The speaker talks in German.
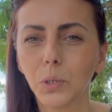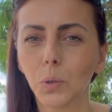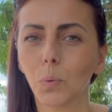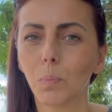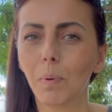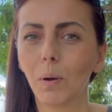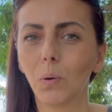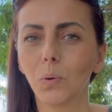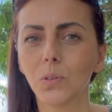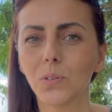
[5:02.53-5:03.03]

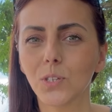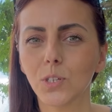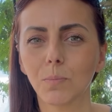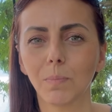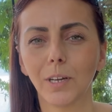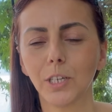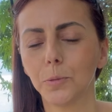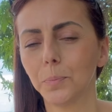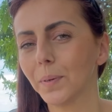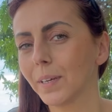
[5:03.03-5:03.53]
und bei uns
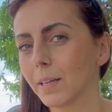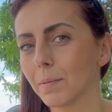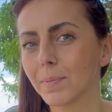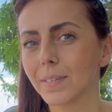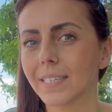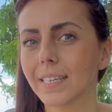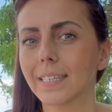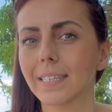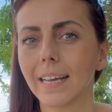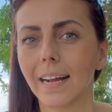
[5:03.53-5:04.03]
zum Beispiel
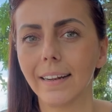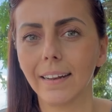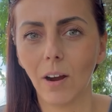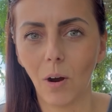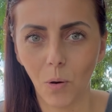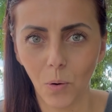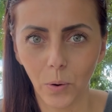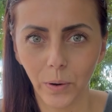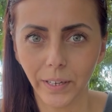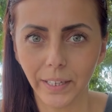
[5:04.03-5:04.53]
gibt es das halt
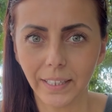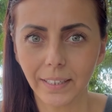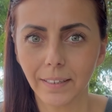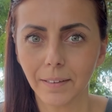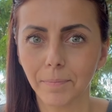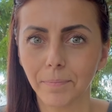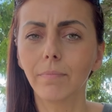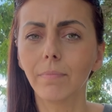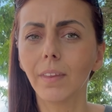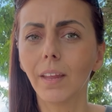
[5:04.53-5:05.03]
auch nicht.
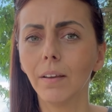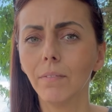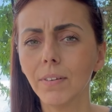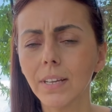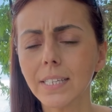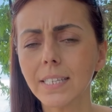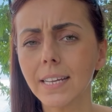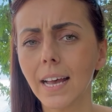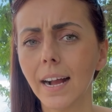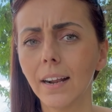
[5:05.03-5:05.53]

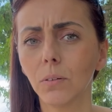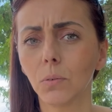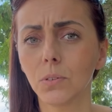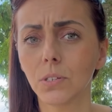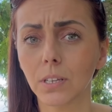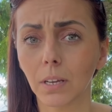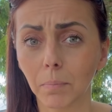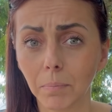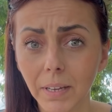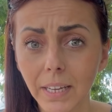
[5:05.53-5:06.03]
Wir zahlen
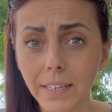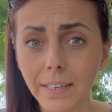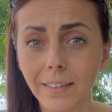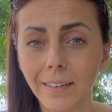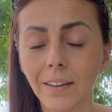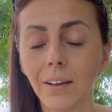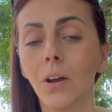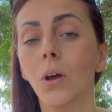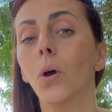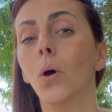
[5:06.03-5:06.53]
unsere
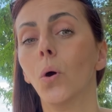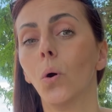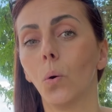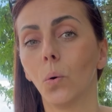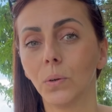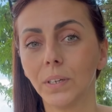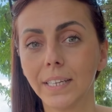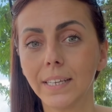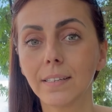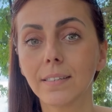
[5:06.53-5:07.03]
Miete
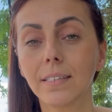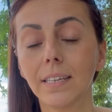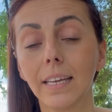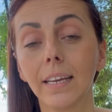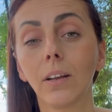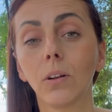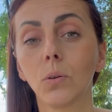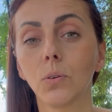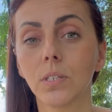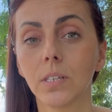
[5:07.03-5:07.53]
und die ist
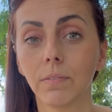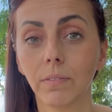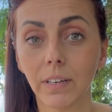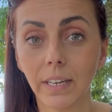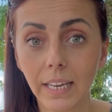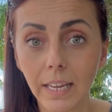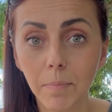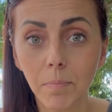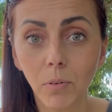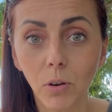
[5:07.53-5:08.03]
inklusive
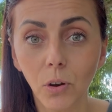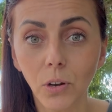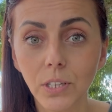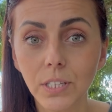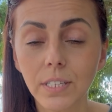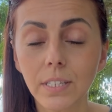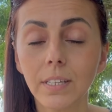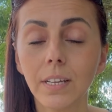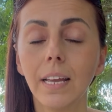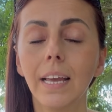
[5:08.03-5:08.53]

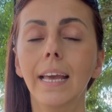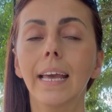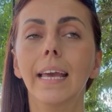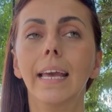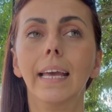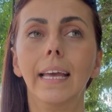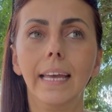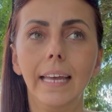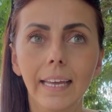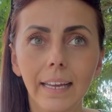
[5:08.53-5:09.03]
Nebenkosten,
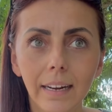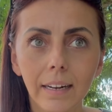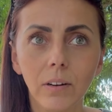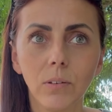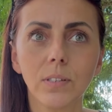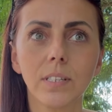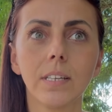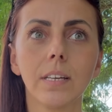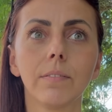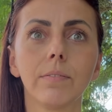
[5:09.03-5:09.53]

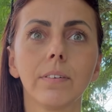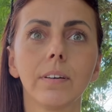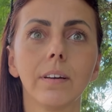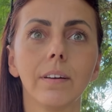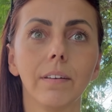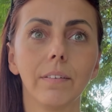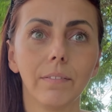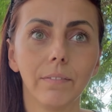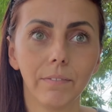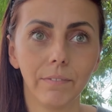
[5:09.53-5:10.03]

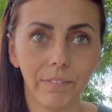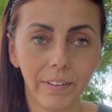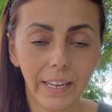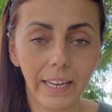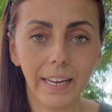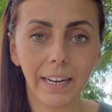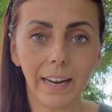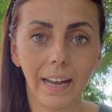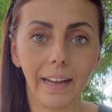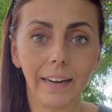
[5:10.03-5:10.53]
inklusive
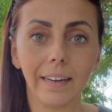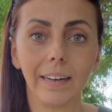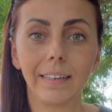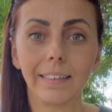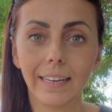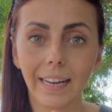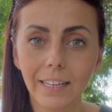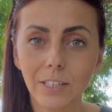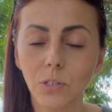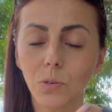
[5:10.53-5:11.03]
WLAN.
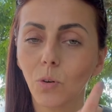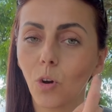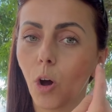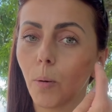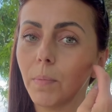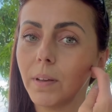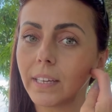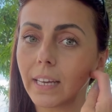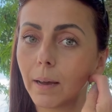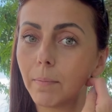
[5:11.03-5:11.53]
Dazu
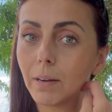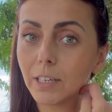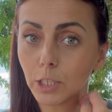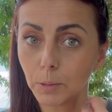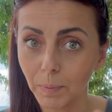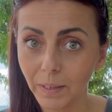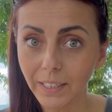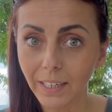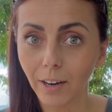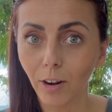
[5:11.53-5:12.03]
komme ich aber
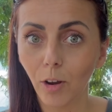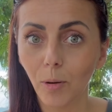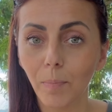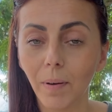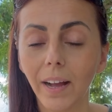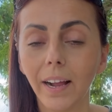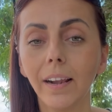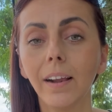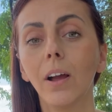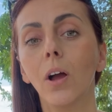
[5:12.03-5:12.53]
später
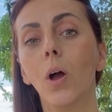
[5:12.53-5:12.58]
nochmal. mal